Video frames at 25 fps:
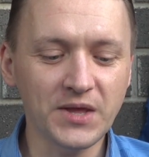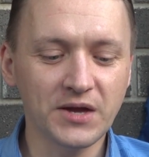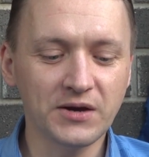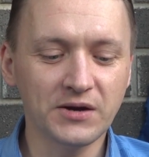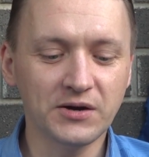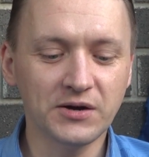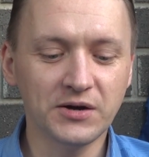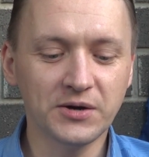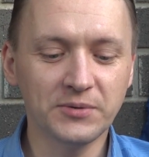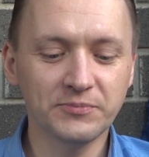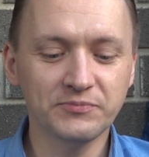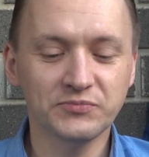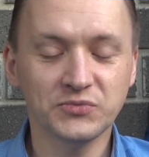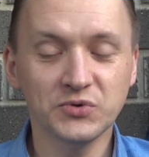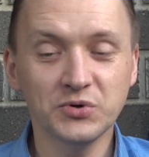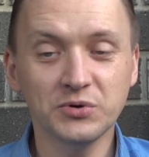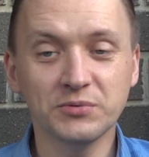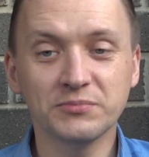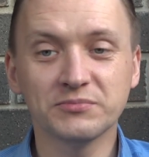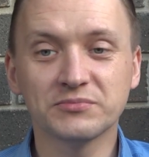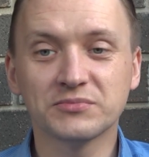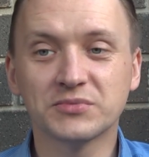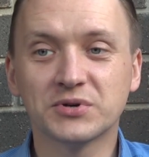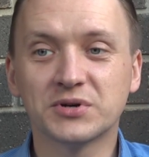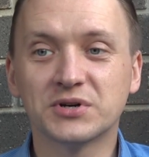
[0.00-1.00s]
А,
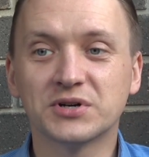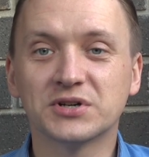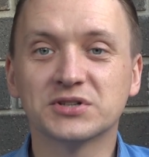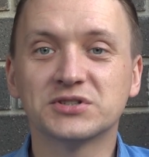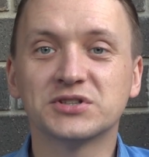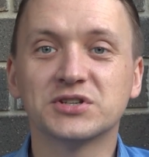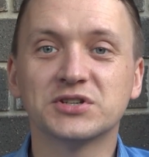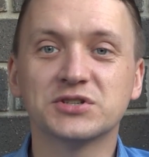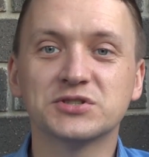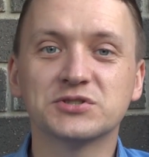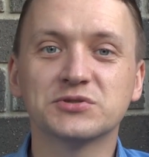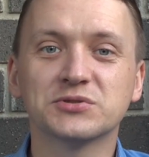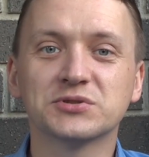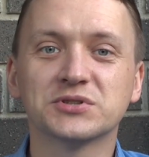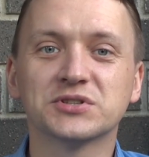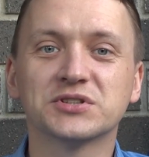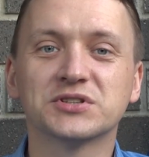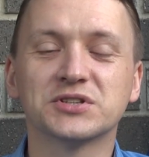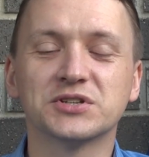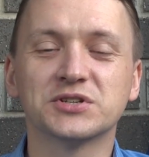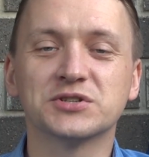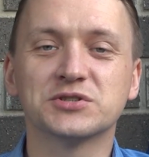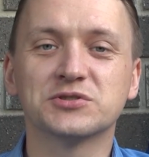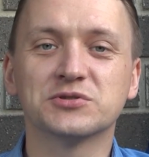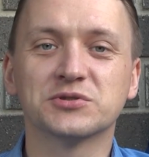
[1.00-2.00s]
ну, а, трясет и
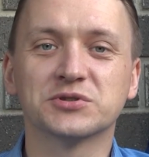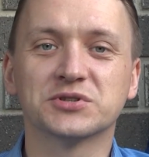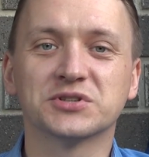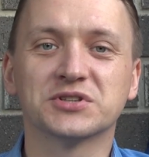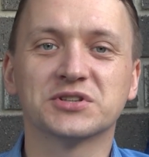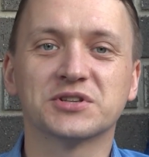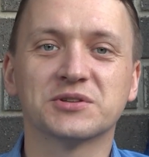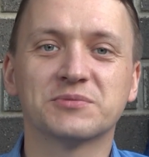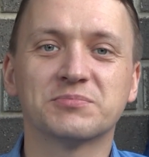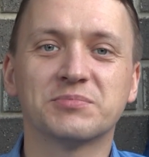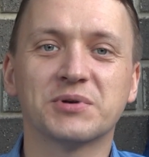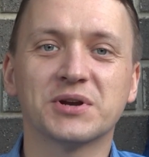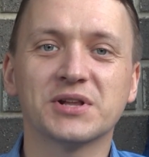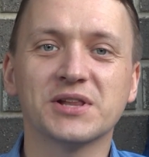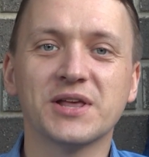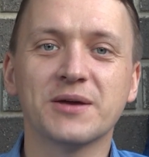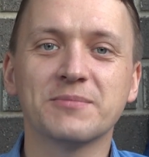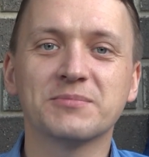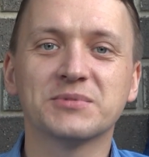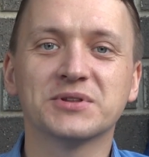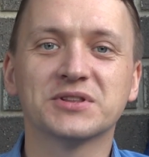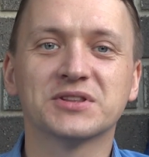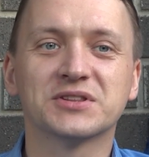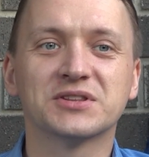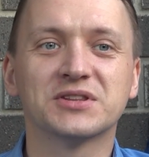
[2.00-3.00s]
трясет этот
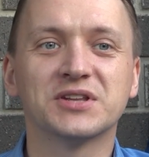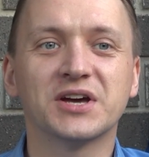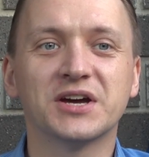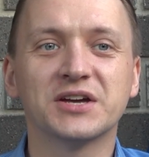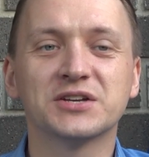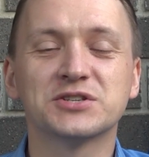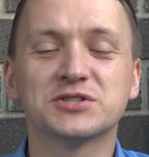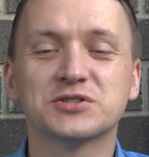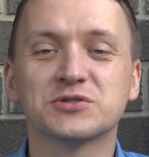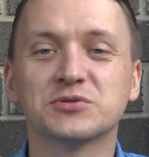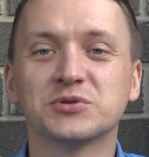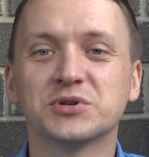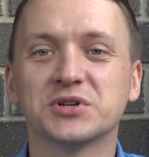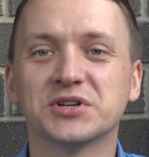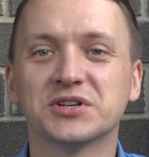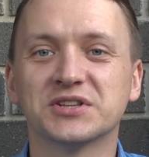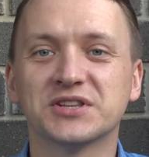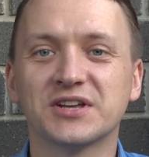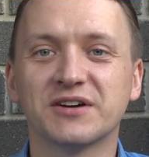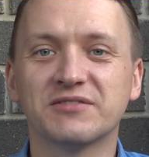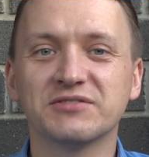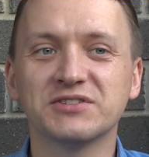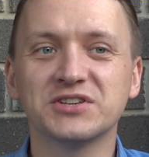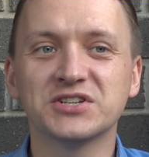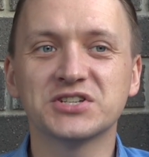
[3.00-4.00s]
парламент, да, история
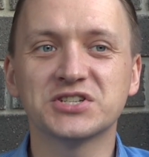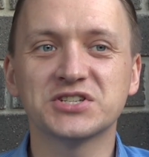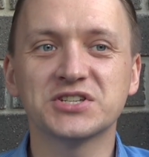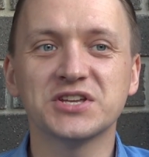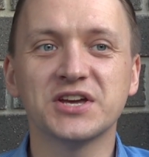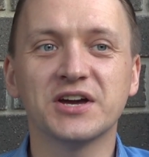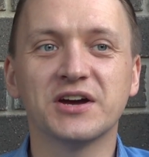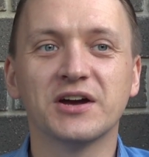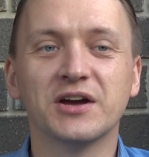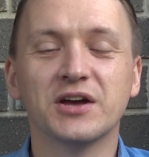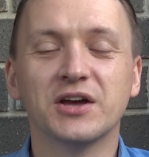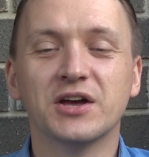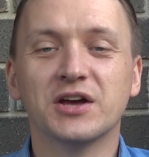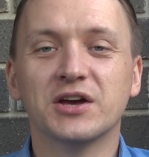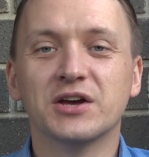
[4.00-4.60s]
давнишняя.